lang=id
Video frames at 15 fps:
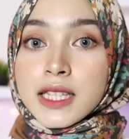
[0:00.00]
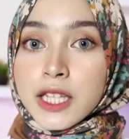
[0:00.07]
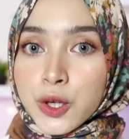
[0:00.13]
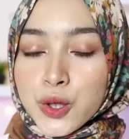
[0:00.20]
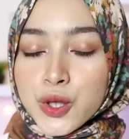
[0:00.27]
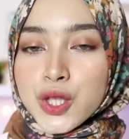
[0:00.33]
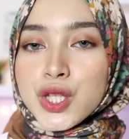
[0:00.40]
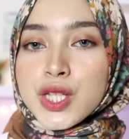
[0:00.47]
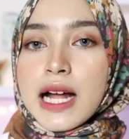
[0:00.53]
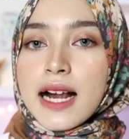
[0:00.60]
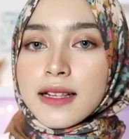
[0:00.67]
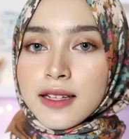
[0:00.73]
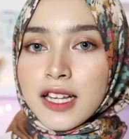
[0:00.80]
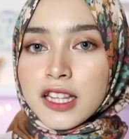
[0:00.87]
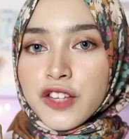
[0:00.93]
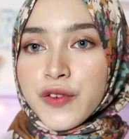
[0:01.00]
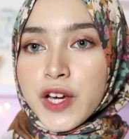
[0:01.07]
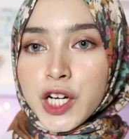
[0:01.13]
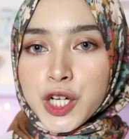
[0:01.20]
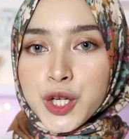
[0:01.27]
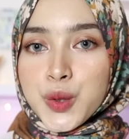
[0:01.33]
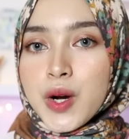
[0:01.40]
Terus, alternatif
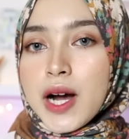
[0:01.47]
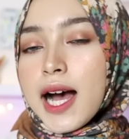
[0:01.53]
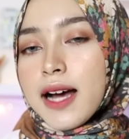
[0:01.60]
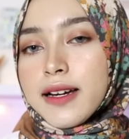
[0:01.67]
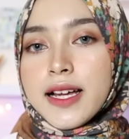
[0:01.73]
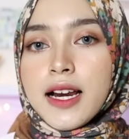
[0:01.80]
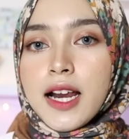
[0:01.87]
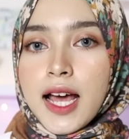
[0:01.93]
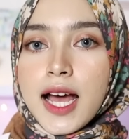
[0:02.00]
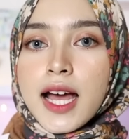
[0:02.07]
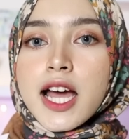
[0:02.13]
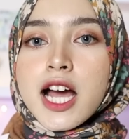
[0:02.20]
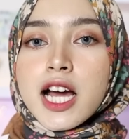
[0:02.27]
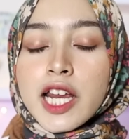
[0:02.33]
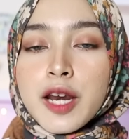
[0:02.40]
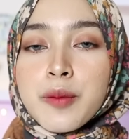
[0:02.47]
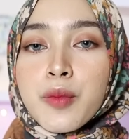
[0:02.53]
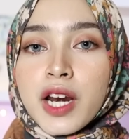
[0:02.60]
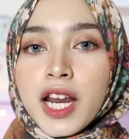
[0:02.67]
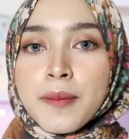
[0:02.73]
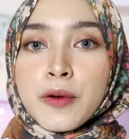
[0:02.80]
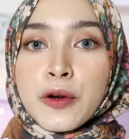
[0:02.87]
yang kedua adalah kalian
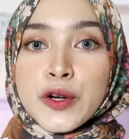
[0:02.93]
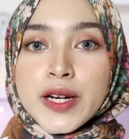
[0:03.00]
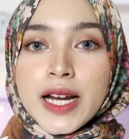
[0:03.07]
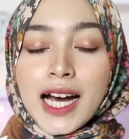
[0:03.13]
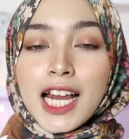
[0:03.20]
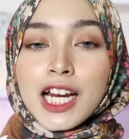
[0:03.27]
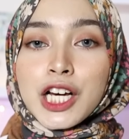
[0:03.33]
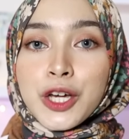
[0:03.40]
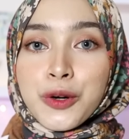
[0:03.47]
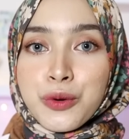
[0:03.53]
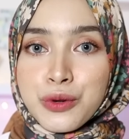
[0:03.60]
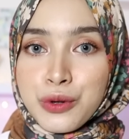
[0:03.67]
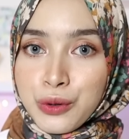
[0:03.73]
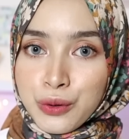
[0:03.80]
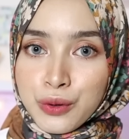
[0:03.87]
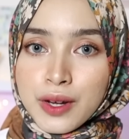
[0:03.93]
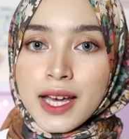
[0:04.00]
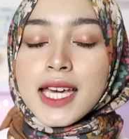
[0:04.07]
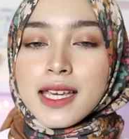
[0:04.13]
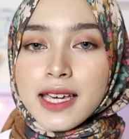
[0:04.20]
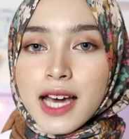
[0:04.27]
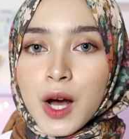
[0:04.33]
boleh menggunakan kerudung
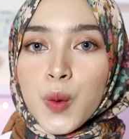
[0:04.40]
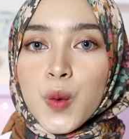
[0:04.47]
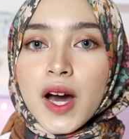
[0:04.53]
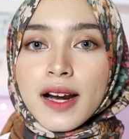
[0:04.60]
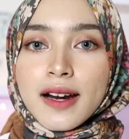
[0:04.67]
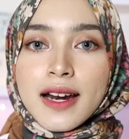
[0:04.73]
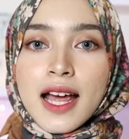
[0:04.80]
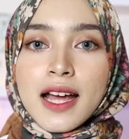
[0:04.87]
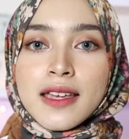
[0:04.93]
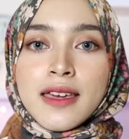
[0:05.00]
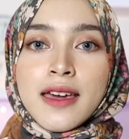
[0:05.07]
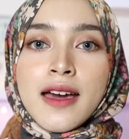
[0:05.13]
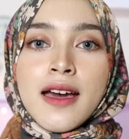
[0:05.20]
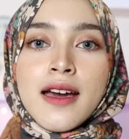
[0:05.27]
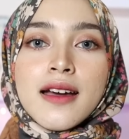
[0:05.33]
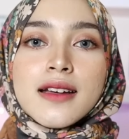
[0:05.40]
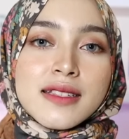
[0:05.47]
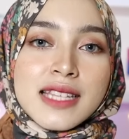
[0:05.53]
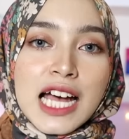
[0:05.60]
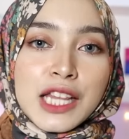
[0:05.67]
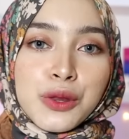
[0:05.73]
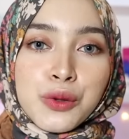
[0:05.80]
yang warnanya
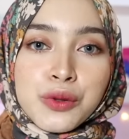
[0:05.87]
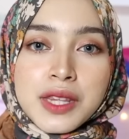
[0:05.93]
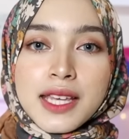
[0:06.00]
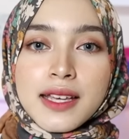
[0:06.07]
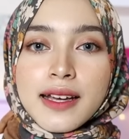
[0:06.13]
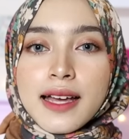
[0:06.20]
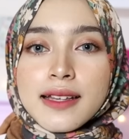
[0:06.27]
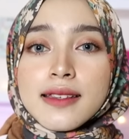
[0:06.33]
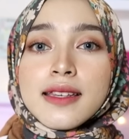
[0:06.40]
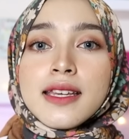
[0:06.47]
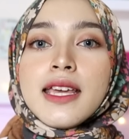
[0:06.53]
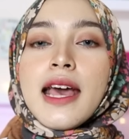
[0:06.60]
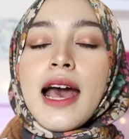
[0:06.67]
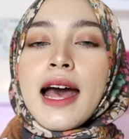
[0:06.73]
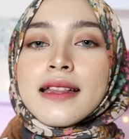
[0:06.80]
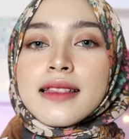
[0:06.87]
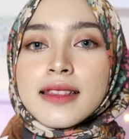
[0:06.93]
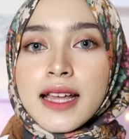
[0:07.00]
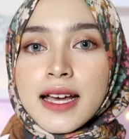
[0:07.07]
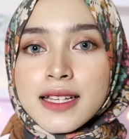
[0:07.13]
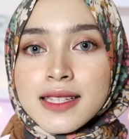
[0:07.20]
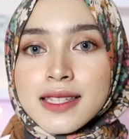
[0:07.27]
satu tingkat di
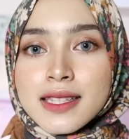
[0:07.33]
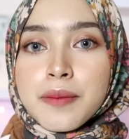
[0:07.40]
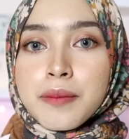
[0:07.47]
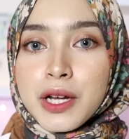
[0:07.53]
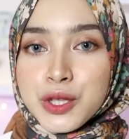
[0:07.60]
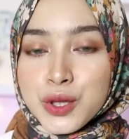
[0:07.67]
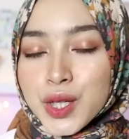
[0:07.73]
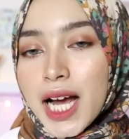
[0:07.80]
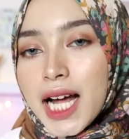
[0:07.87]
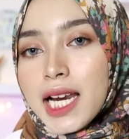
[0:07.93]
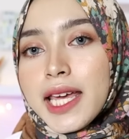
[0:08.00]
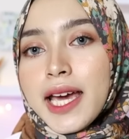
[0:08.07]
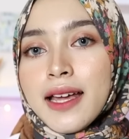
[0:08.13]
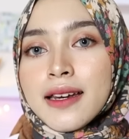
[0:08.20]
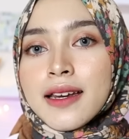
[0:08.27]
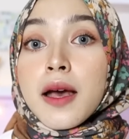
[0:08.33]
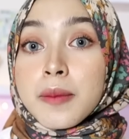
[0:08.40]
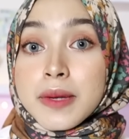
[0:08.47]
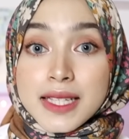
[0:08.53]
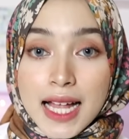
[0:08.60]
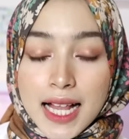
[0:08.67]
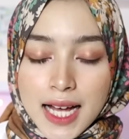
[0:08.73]
atas baju kalian.
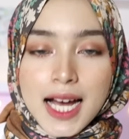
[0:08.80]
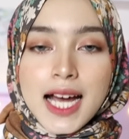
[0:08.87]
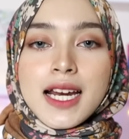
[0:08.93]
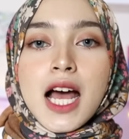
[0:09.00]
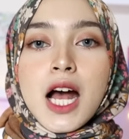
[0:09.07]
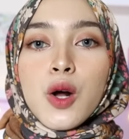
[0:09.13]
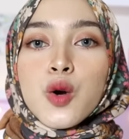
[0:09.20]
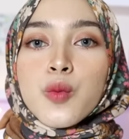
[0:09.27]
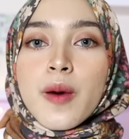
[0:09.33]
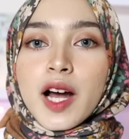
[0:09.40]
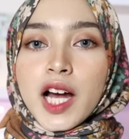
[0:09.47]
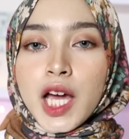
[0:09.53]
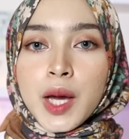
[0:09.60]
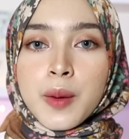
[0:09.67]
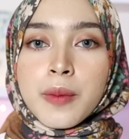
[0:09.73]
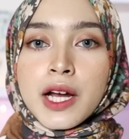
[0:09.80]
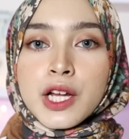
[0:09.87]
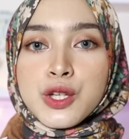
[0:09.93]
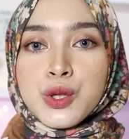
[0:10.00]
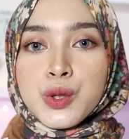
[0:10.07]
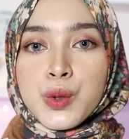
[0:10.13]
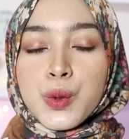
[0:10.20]
Misalkan aku pakai
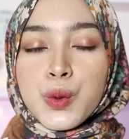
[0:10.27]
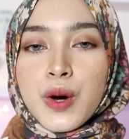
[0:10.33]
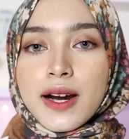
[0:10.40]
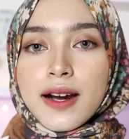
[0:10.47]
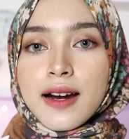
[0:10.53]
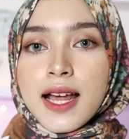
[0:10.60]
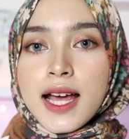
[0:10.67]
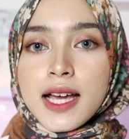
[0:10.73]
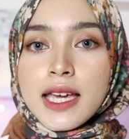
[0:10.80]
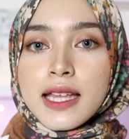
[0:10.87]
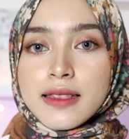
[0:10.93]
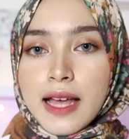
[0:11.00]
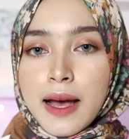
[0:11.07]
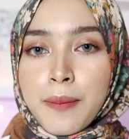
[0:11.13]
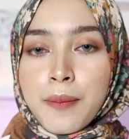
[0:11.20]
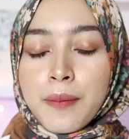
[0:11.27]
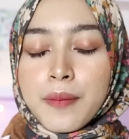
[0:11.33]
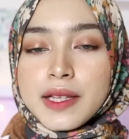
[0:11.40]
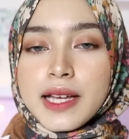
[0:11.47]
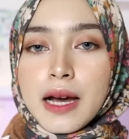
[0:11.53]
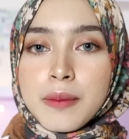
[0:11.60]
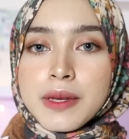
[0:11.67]
baju warna hitam,
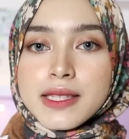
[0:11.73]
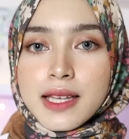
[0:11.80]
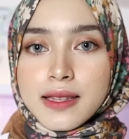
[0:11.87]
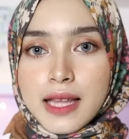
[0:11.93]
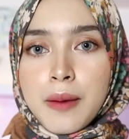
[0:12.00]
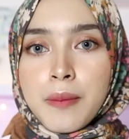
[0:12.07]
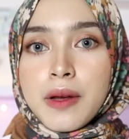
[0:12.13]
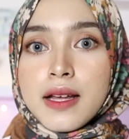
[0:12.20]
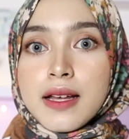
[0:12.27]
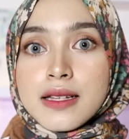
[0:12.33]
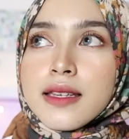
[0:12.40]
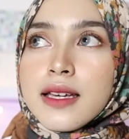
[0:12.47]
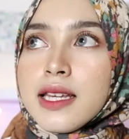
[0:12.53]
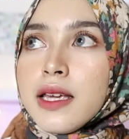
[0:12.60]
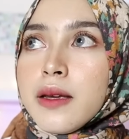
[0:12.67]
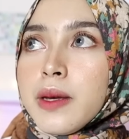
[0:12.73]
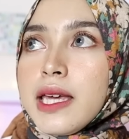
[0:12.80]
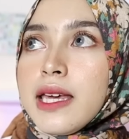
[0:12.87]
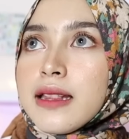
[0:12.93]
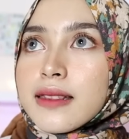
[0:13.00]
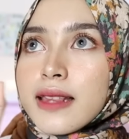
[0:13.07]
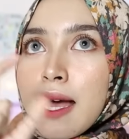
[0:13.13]
gamis hitam jadi
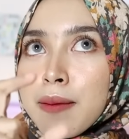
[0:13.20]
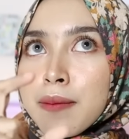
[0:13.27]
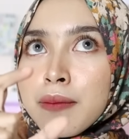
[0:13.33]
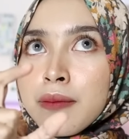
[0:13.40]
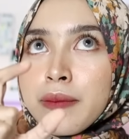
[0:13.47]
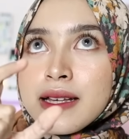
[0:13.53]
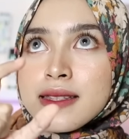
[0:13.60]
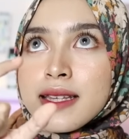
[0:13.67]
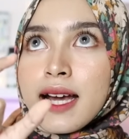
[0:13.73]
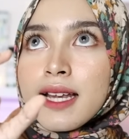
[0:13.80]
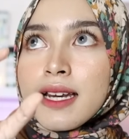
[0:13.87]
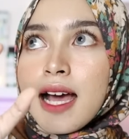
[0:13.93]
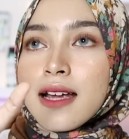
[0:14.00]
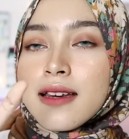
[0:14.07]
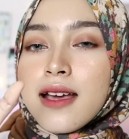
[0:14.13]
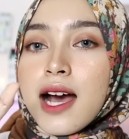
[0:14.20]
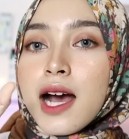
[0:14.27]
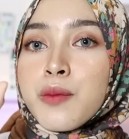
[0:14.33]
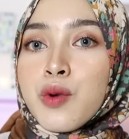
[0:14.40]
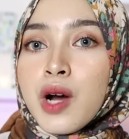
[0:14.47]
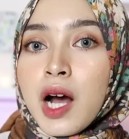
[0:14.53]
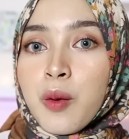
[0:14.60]
hitam pasti kan
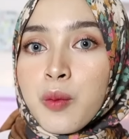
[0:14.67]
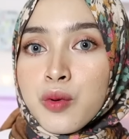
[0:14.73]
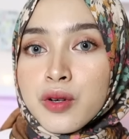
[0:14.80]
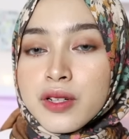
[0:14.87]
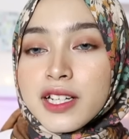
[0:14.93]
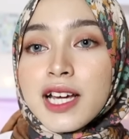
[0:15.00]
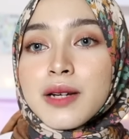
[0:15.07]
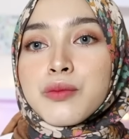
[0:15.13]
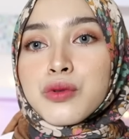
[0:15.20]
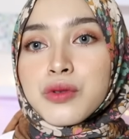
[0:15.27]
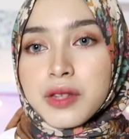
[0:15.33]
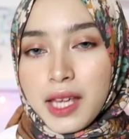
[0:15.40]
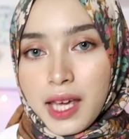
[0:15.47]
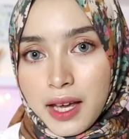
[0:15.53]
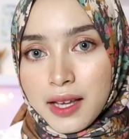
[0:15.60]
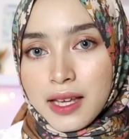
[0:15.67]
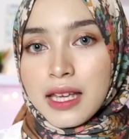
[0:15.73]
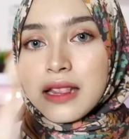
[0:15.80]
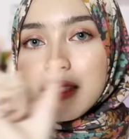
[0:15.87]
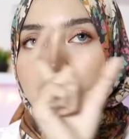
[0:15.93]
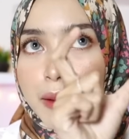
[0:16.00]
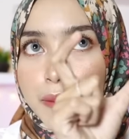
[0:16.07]
ada abu-abu dan putih
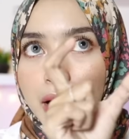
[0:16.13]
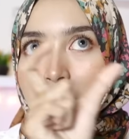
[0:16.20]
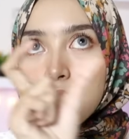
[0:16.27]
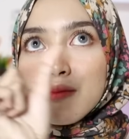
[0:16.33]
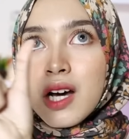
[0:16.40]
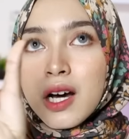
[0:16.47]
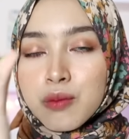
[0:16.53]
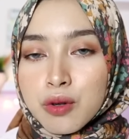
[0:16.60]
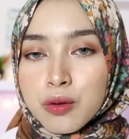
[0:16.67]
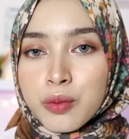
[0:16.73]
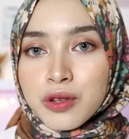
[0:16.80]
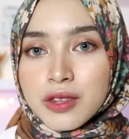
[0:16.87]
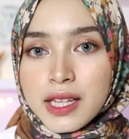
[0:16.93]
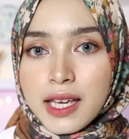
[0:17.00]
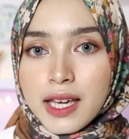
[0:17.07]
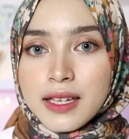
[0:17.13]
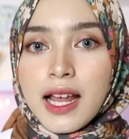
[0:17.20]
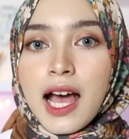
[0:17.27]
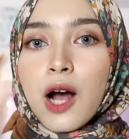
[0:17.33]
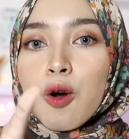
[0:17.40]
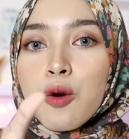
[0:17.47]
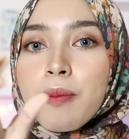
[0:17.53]
hitam abu-abu putih
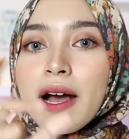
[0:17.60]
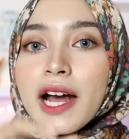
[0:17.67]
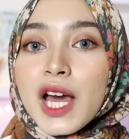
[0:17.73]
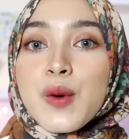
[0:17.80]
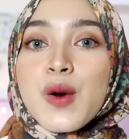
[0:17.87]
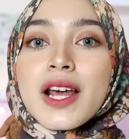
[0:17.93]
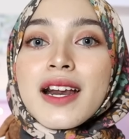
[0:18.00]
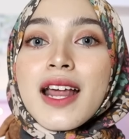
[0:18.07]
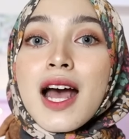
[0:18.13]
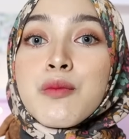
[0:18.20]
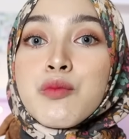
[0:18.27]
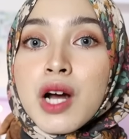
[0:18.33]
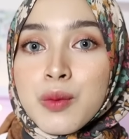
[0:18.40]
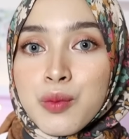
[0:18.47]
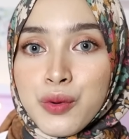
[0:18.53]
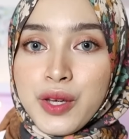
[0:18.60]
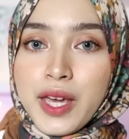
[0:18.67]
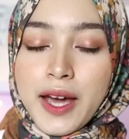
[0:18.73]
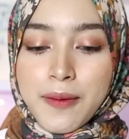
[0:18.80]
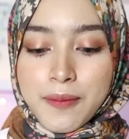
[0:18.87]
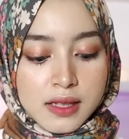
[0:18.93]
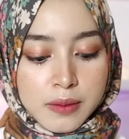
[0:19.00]
nah aku pakai warna
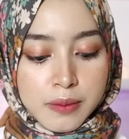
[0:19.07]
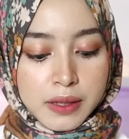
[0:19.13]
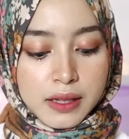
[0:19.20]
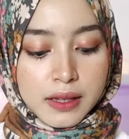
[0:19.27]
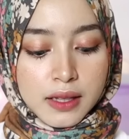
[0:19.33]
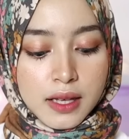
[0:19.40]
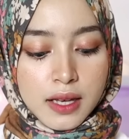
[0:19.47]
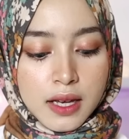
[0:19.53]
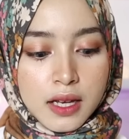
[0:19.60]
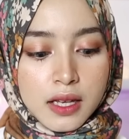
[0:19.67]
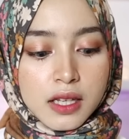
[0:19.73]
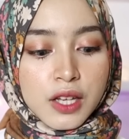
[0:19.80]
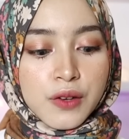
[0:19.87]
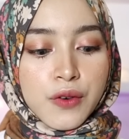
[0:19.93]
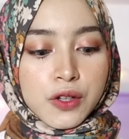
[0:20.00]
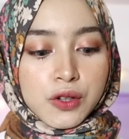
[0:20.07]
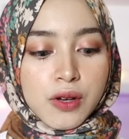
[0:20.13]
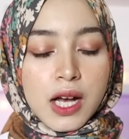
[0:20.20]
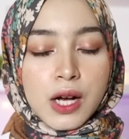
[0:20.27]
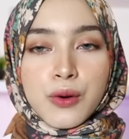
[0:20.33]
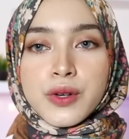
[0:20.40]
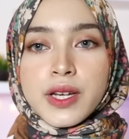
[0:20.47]
abu-abunya seperti di foto
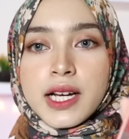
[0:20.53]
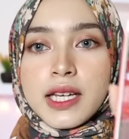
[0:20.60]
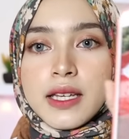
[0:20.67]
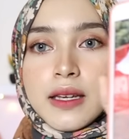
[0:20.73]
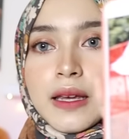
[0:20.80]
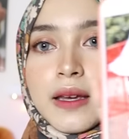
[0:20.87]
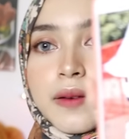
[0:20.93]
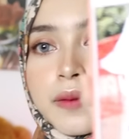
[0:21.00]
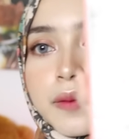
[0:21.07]
aku yang ini